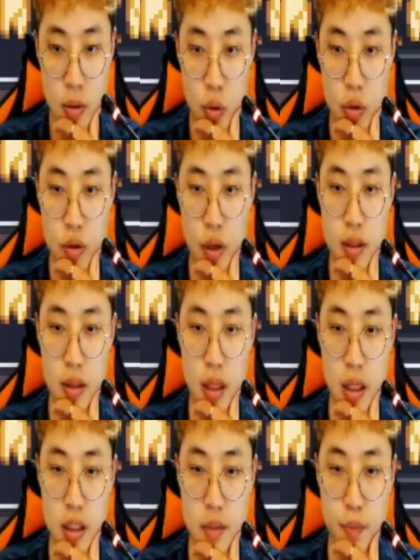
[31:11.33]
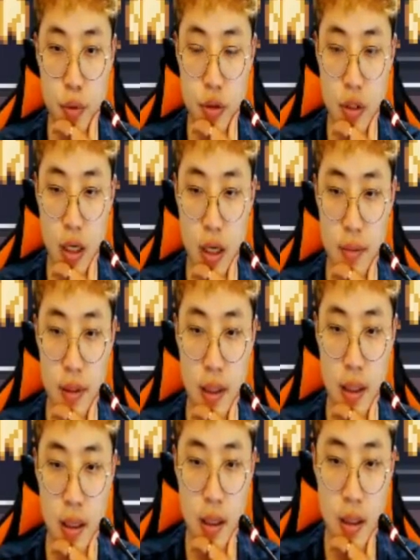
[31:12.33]
골드 획득량 20%
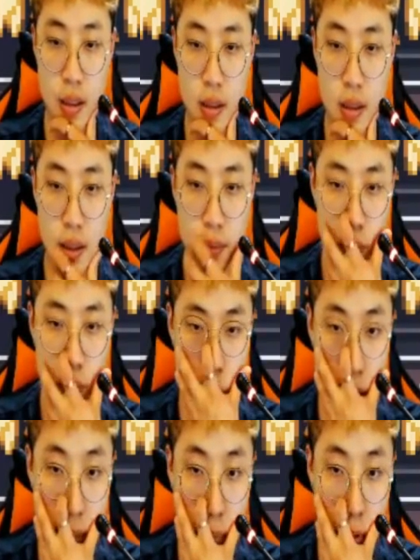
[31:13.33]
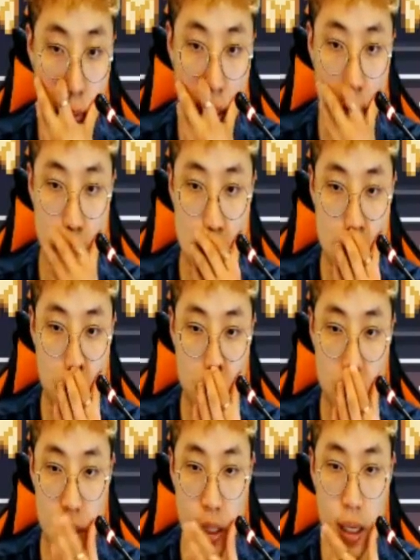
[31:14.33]
증가합니다 최대 포만감이 2 5
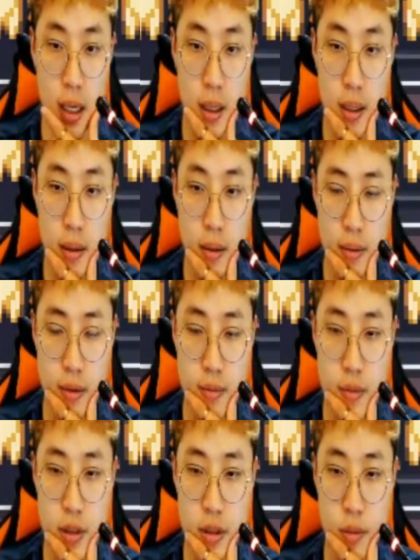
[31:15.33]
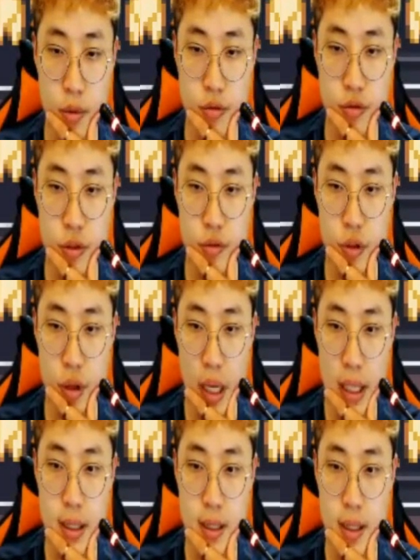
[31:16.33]
증가하여 음식을 더 먹을 수 있고요
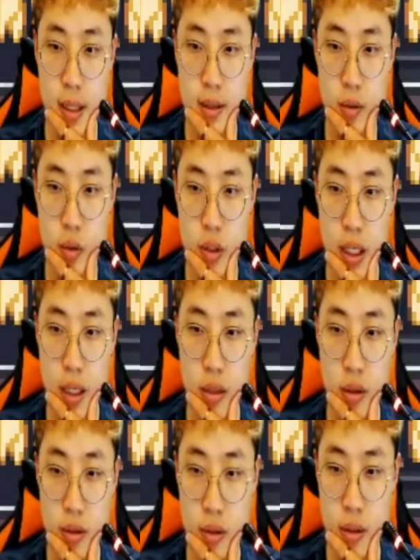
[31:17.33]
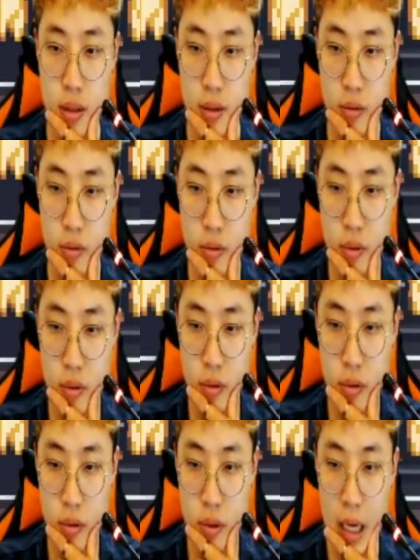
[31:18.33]
액세서리 슬롯이 한 개 더 늘어난다고?
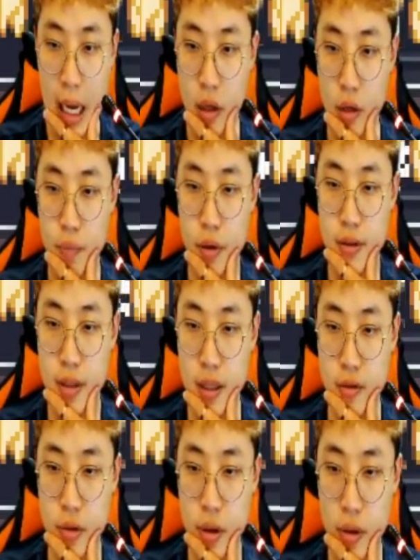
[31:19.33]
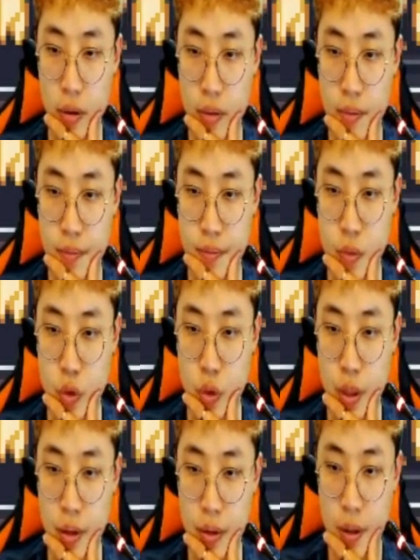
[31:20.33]
아 여기 플러스가 있군요 음
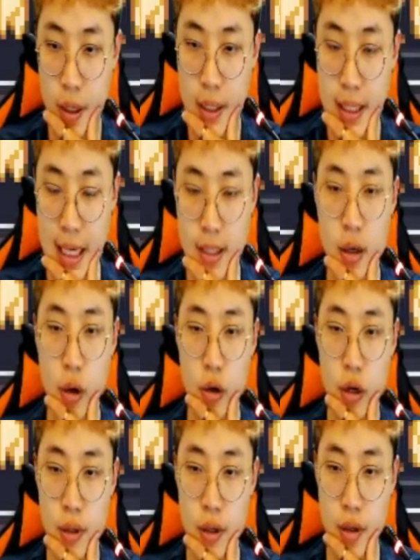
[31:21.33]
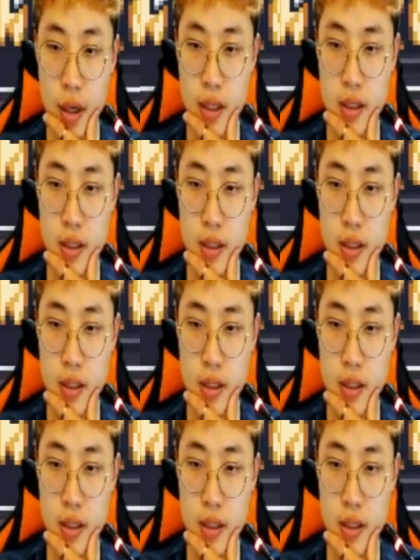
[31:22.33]
좋아요 다섯 개 올리면 이런 게